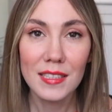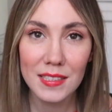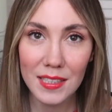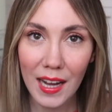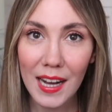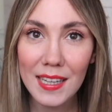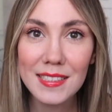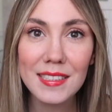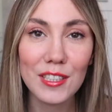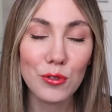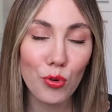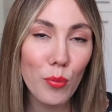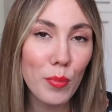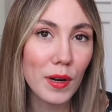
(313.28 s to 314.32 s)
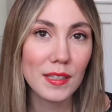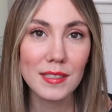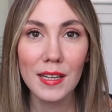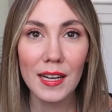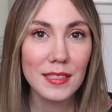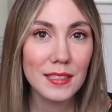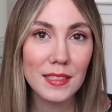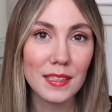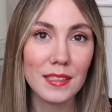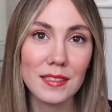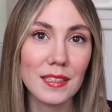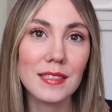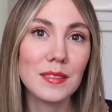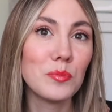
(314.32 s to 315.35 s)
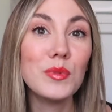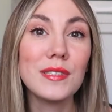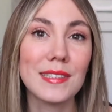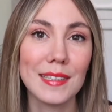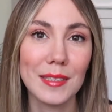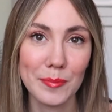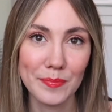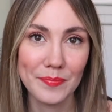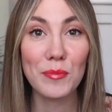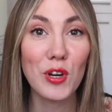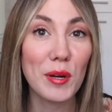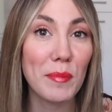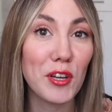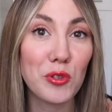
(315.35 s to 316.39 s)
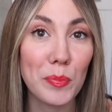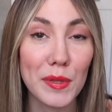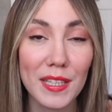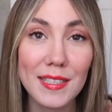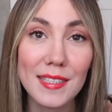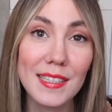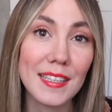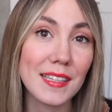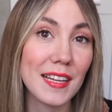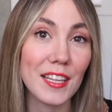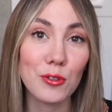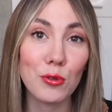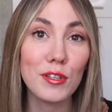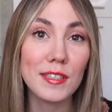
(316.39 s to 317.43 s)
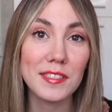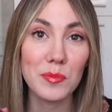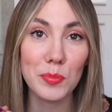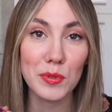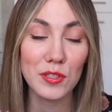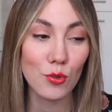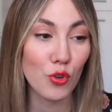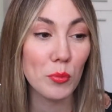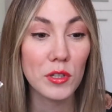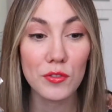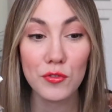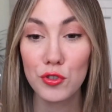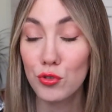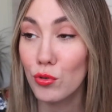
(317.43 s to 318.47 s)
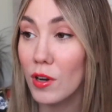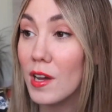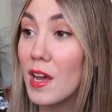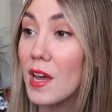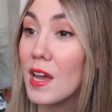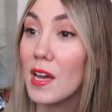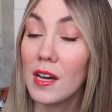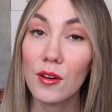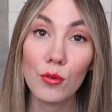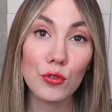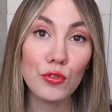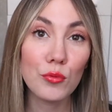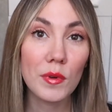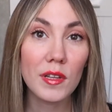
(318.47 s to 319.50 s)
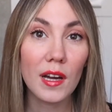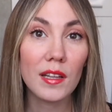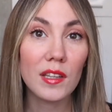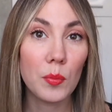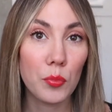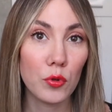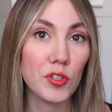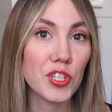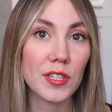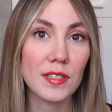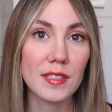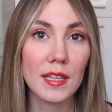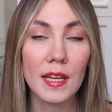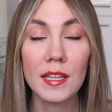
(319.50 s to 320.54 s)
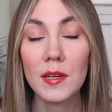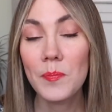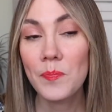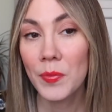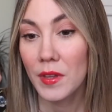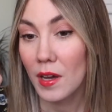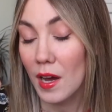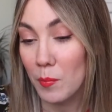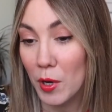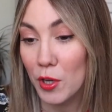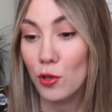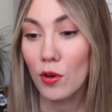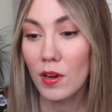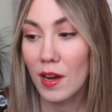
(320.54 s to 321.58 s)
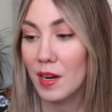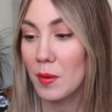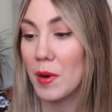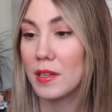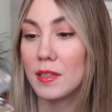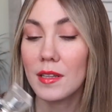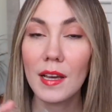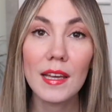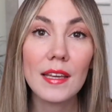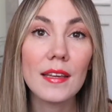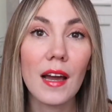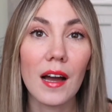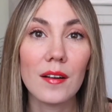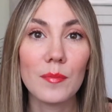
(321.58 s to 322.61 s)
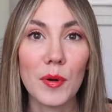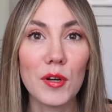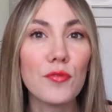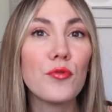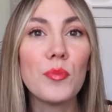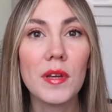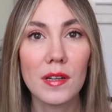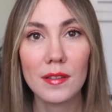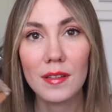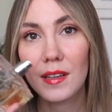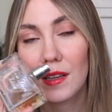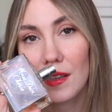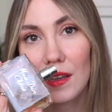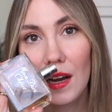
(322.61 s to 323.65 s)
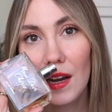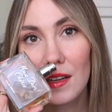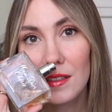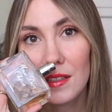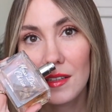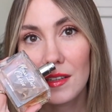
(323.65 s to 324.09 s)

сказка, добрая сказка со смыслом. Этому аромату 15 лет, как я только с ним познакомилась, все, он у меня на полочке стоит. А мое ароматное я, парфюмерное я,